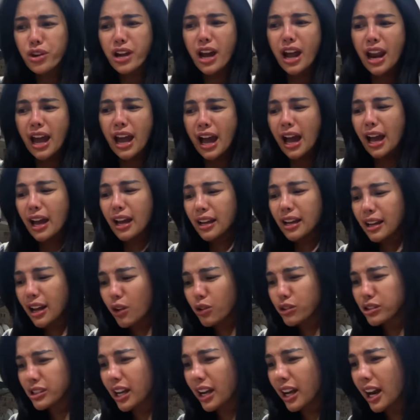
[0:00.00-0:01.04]
Udahlah,
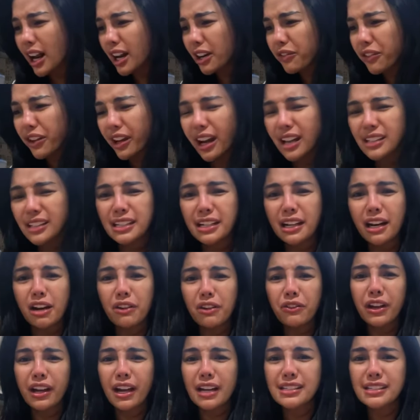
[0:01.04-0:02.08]
nggak usah
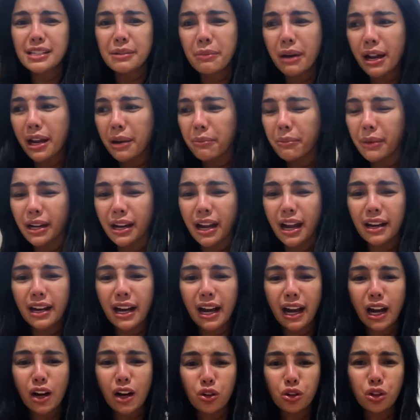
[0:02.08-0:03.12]
klarifikasi-klarifikasi malah
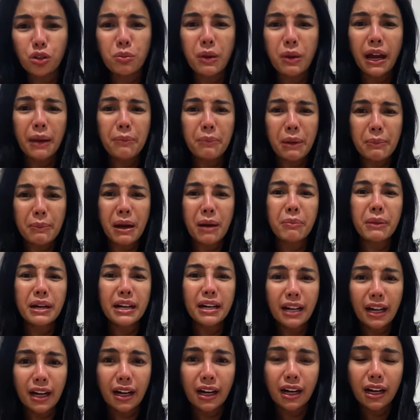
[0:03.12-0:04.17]
menandakan lu tuh memang
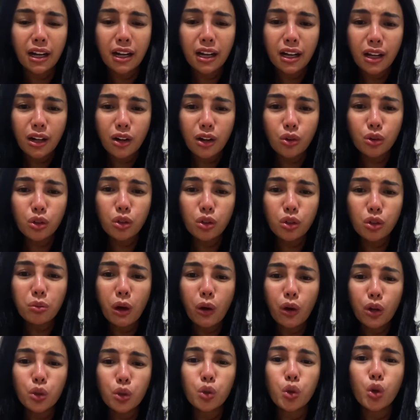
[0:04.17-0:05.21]
bener lu tuh
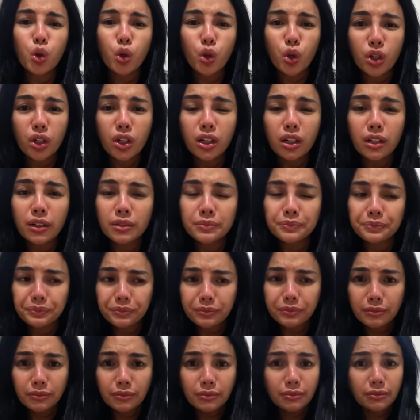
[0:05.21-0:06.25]
bawa dukun
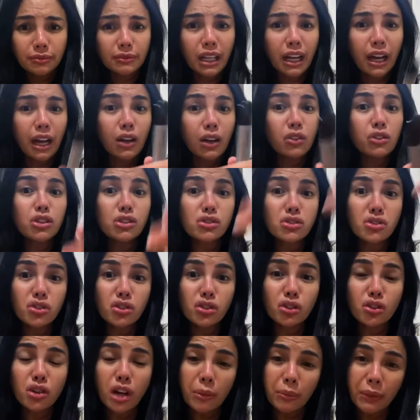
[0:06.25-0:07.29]
kan lu
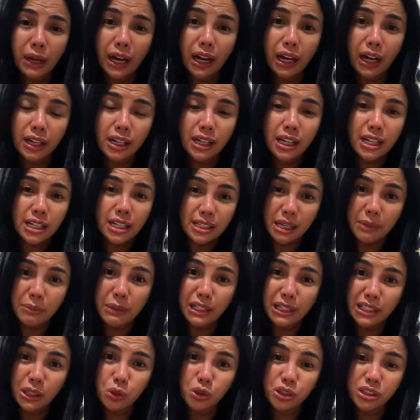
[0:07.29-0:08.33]
disuruh tuh sama
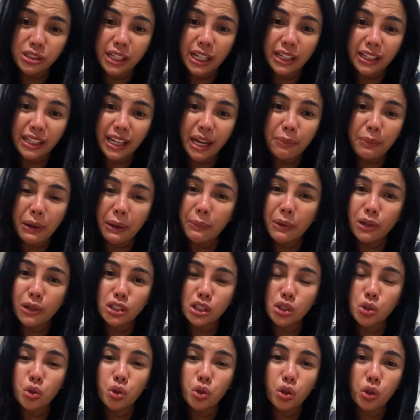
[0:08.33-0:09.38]
sama si ustadznya apa
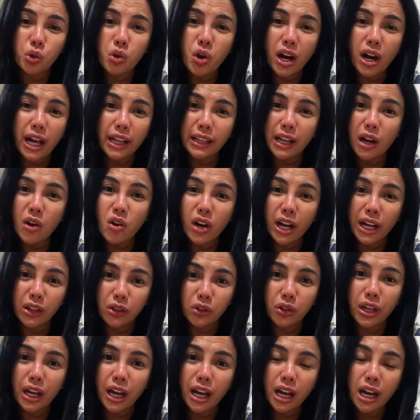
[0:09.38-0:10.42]
masih dukun gue nggak tahu lah
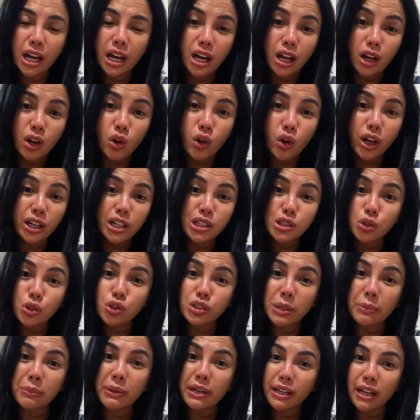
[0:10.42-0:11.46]
itu ya lu kan
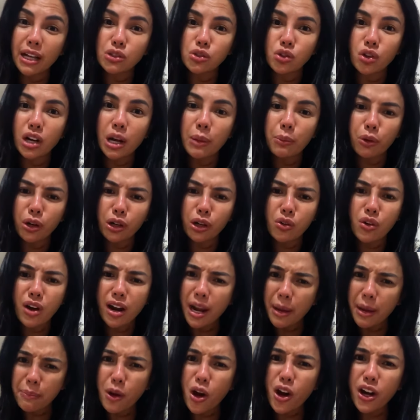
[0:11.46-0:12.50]
disuruh sama dia suruh laporin gue
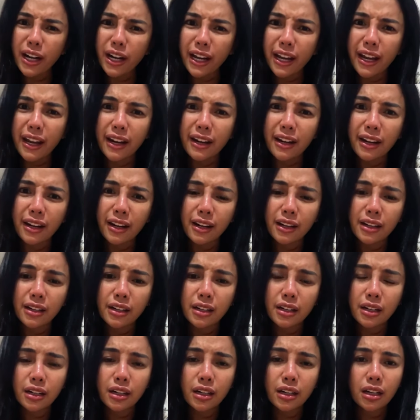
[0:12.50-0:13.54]
laporin
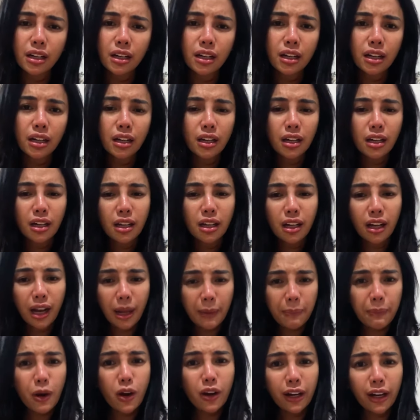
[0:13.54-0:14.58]

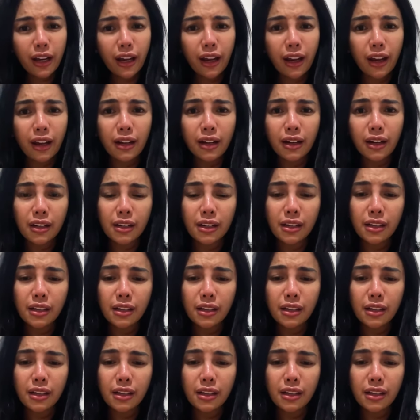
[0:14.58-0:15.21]
laporin